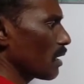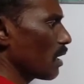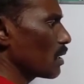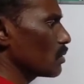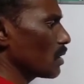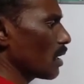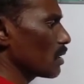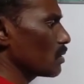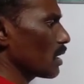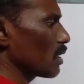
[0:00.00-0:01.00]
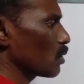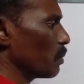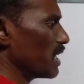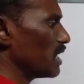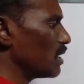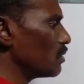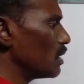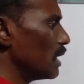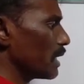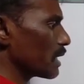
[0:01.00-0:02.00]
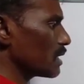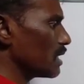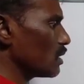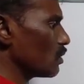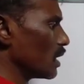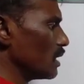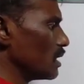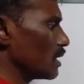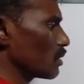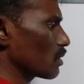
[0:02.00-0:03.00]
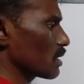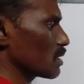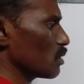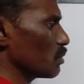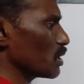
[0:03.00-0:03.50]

నాలుగు నాలుగు నాలుగు పన్నెండు ఇక్కడ దీనిది ఒకటి దీనిది ఒకటి సో